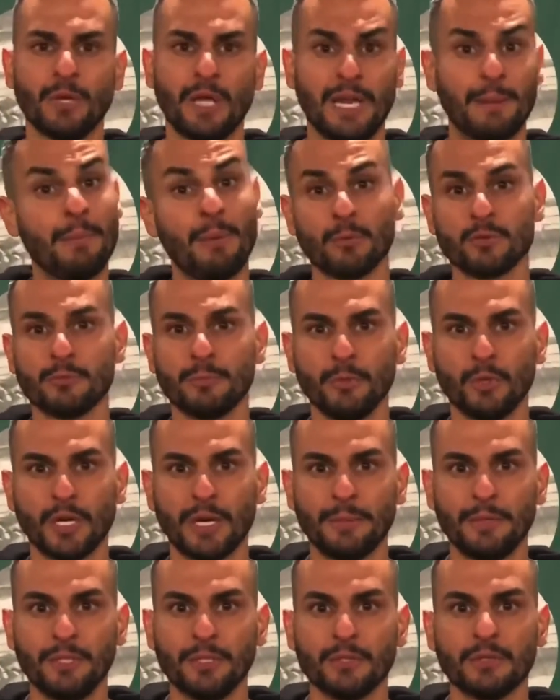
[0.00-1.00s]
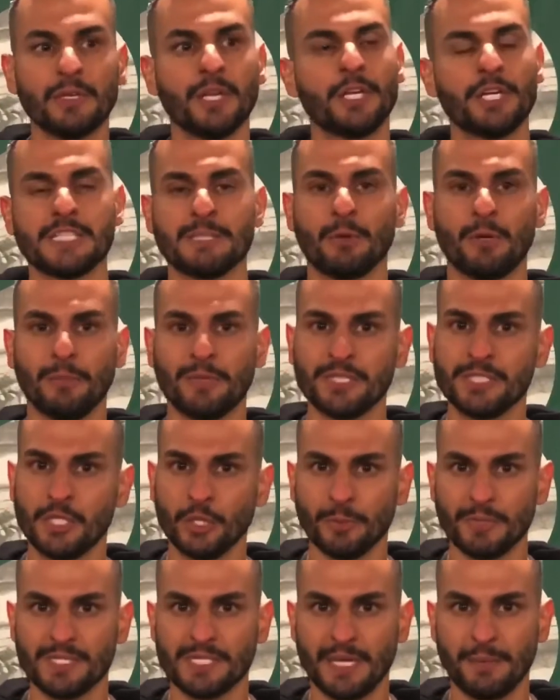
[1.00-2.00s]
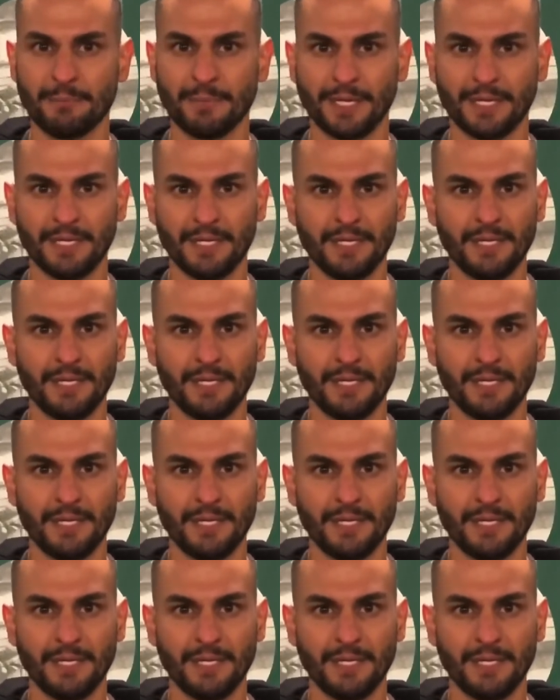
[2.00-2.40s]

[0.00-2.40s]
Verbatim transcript: l'abbiamo subito capito e ci siamo rimessi come sempre.